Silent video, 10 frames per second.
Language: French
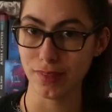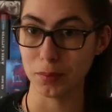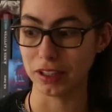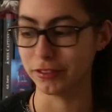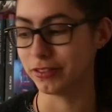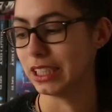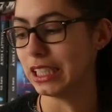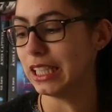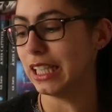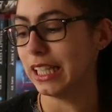Bref.
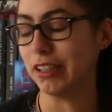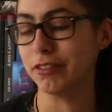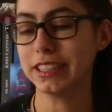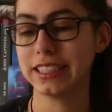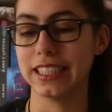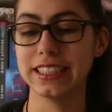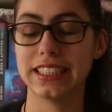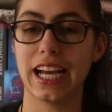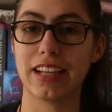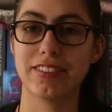Et en fait ce qu'il y a c'est
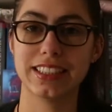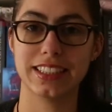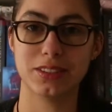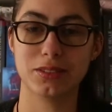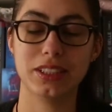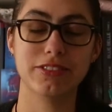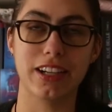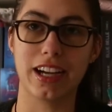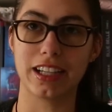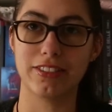qu'arrivée à Saint-Louis, enfin
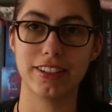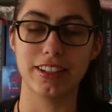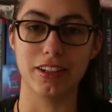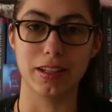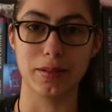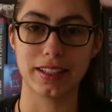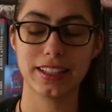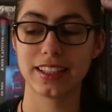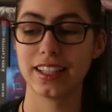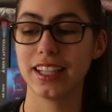arrivée en
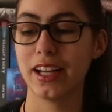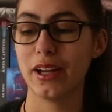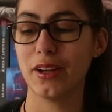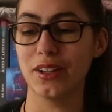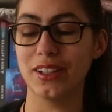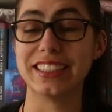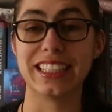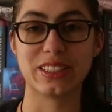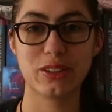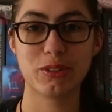Amérique, euh,
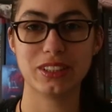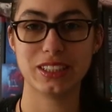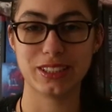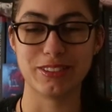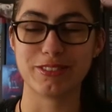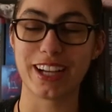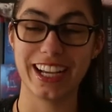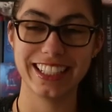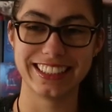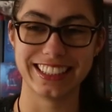sa sœur lui dit une
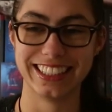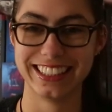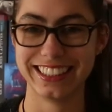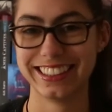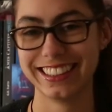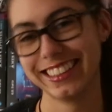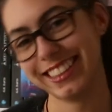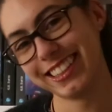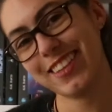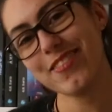phrase.
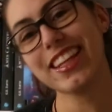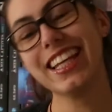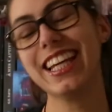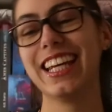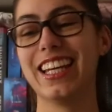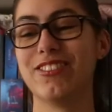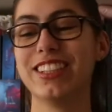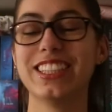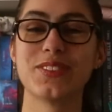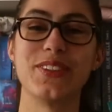Et en
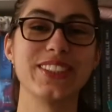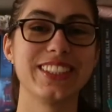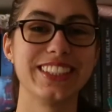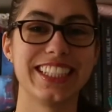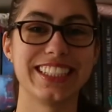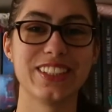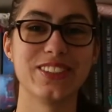fait, je pense que sa sœur